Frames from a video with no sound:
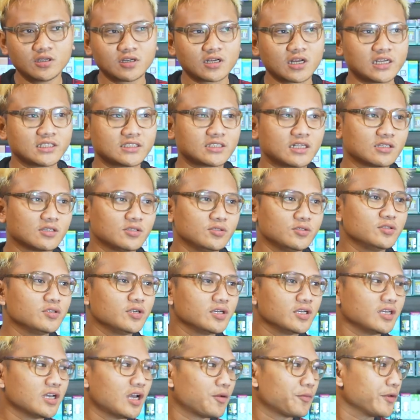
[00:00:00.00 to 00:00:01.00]
custard tuh
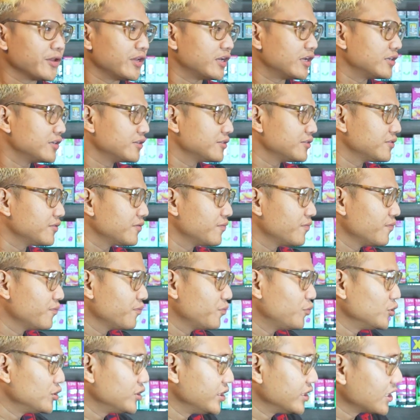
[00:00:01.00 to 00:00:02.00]
apa ya
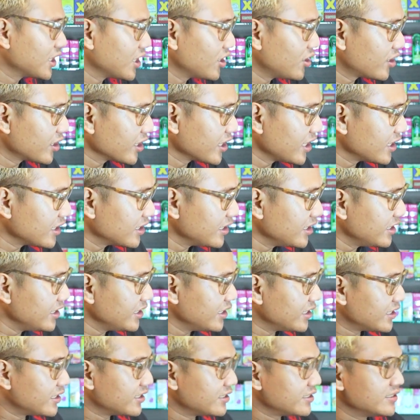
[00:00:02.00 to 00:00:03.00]
putih telur yang ini
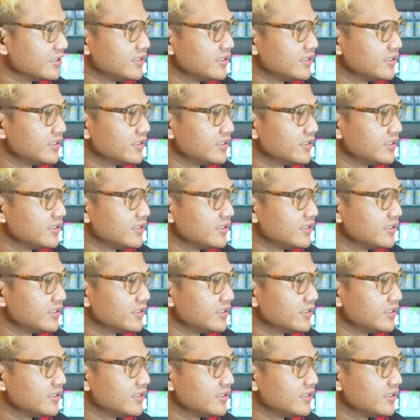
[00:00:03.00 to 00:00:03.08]
ya